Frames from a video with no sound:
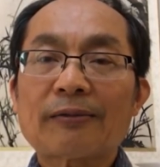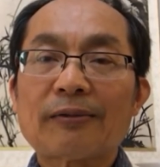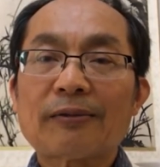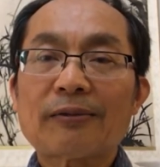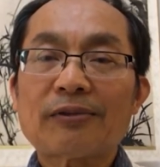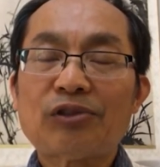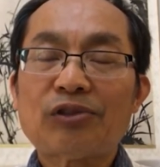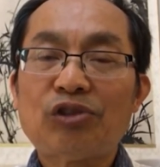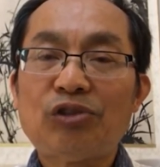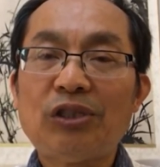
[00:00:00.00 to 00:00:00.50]

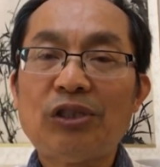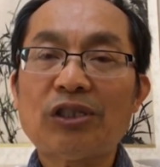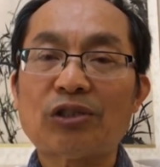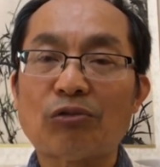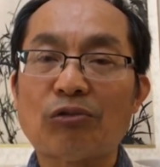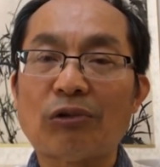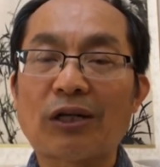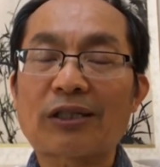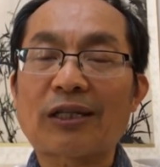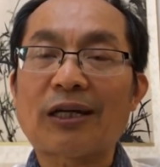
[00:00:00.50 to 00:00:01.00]
其实
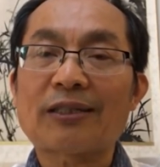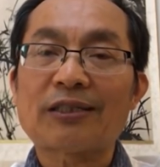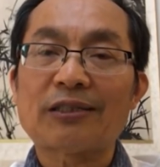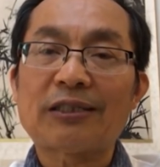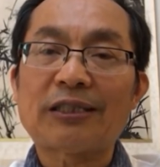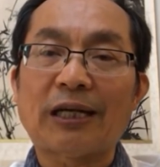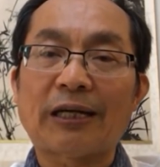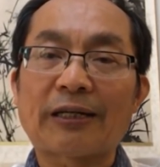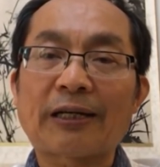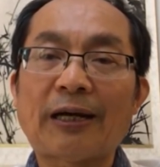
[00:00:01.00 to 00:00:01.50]
我当时
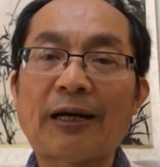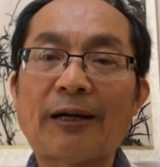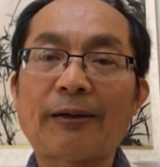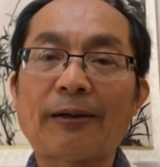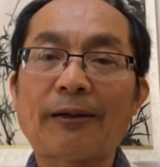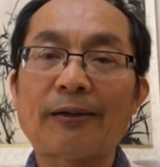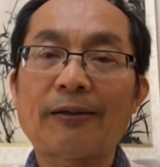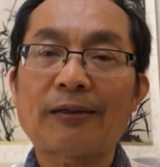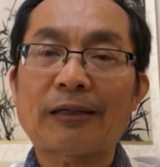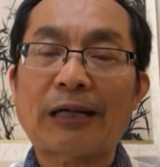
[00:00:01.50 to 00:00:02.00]
讲他
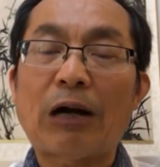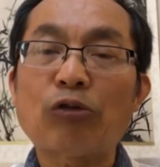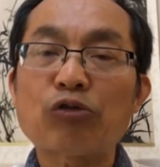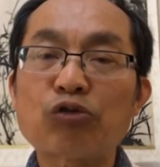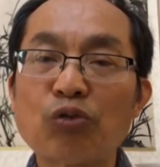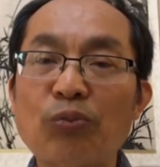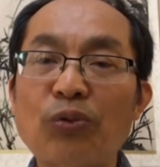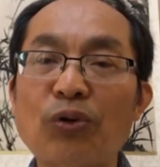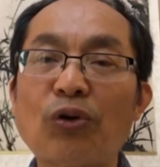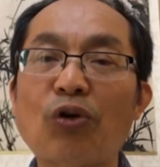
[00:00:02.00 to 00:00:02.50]
高度
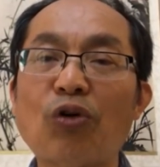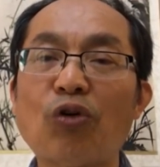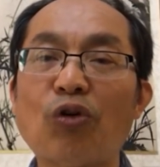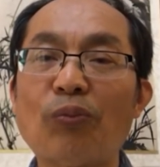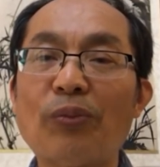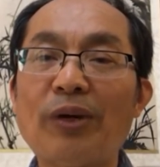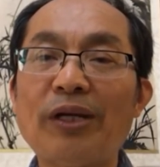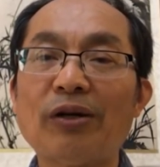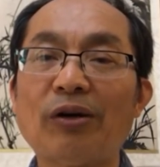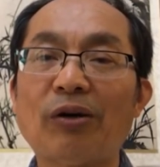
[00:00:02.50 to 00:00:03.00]
不够，
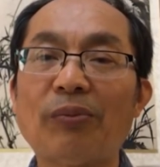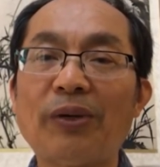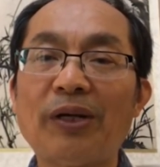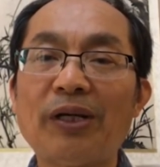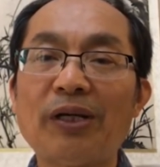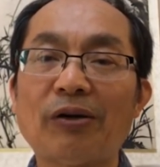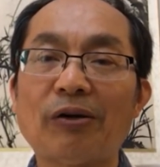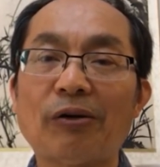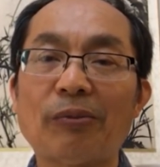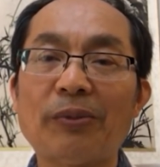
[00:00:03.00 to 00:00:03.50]
没有没
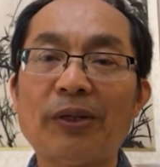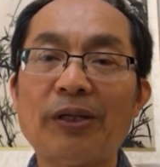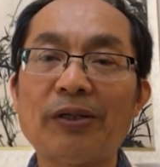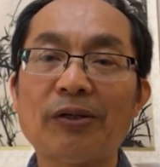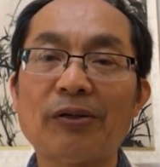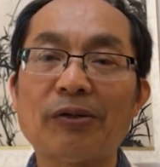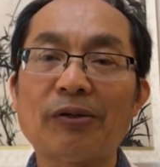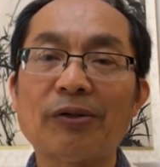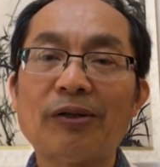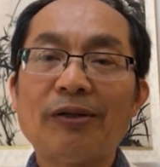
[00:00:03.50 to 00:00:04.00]
有没
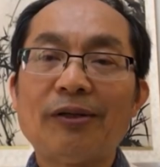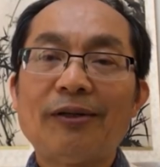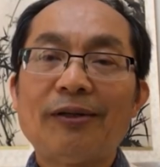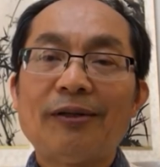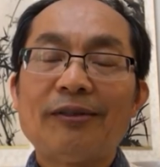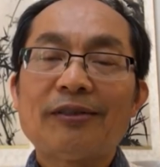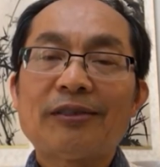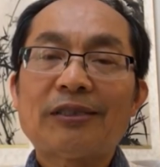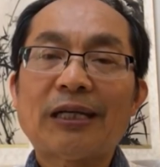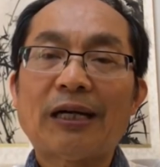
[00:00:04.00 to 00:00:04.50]
有
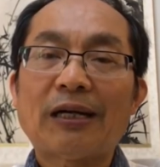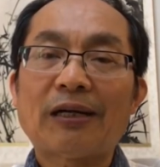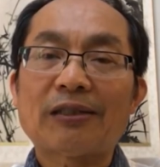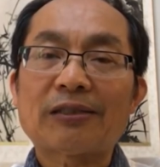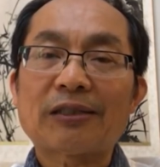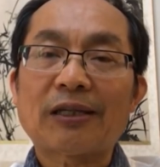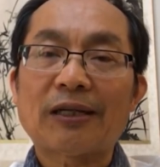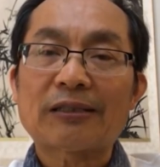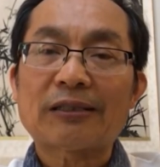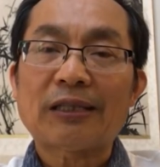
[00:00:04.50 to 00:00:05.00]
像
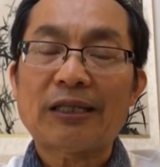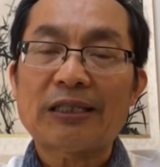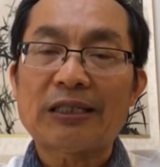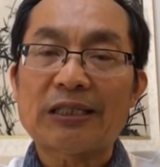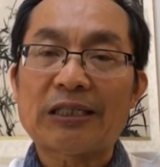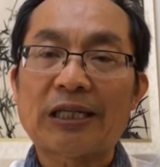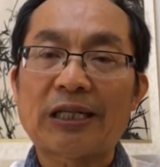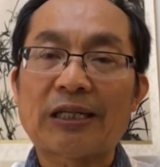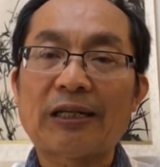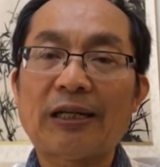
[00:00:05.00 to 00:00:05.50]
像像以
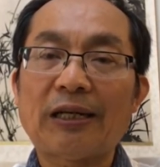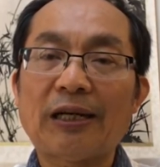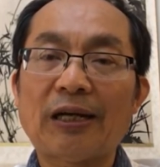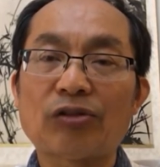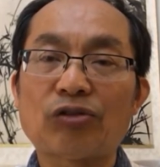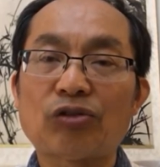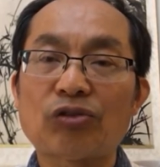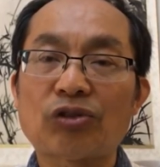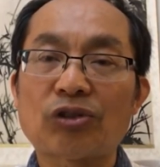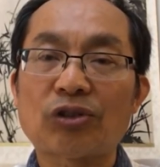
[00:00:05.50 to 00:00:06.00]
前那样
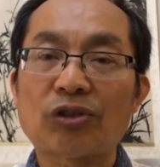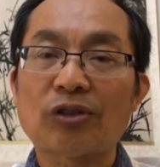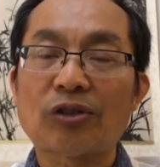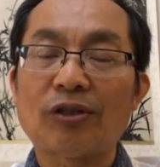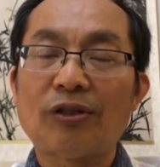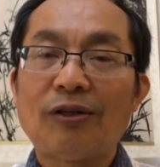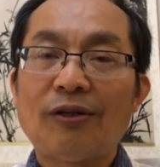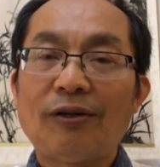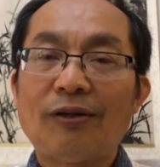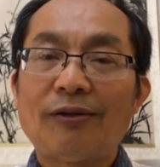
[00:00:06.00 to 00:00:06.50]
就
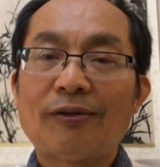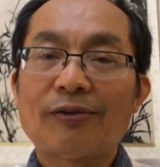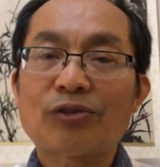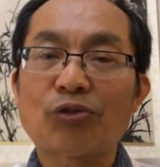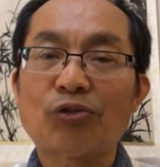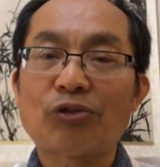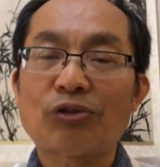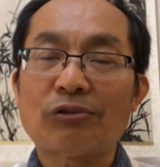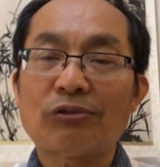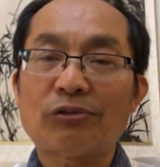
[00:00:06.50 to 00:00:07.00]
是
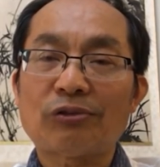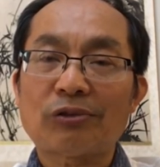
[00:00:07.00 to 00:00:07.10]
说。